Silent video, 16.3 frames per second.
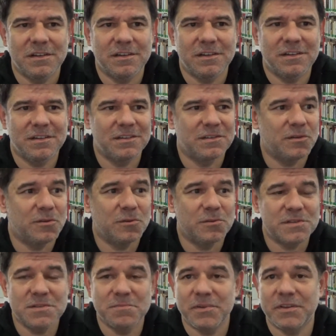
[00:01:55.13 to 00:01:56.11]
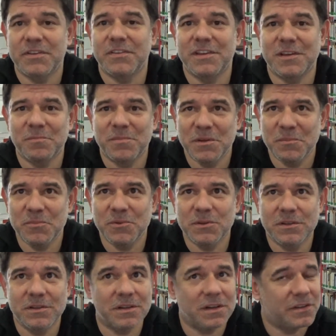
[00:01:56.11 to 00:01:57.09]
uh, all sympathetic
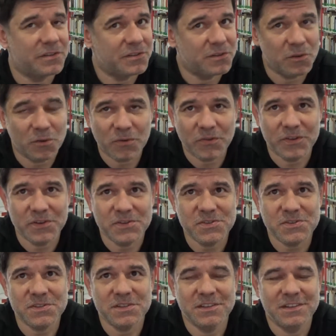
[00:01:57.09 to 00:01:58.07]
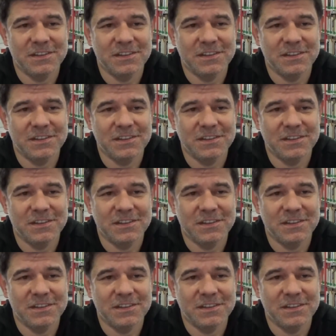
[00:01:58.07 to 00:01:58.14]
people, other authors.